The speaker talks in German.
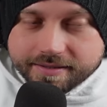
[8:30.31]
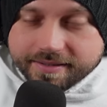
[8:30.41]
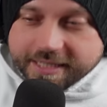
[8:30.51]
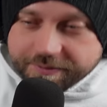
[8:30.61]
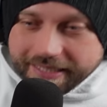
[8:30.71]

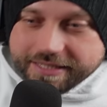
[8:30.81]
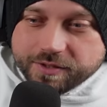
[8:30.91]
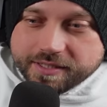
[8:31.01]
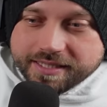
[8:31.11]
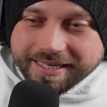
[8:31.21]
sondern Space
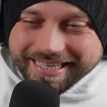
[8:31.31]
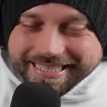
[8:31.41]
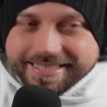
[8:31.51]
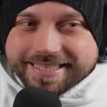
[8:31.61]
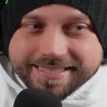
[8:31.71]
Godzilla
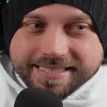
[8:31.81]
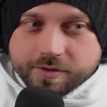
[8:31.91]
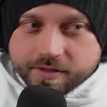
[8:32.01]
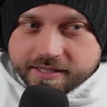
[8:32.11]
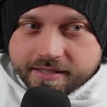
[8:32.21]
ist jetzt hier
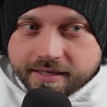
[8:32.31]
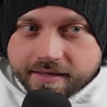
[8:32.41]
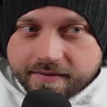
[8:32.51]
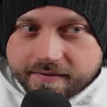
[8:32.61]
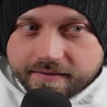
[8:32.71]

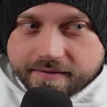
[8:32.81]
Godzilla.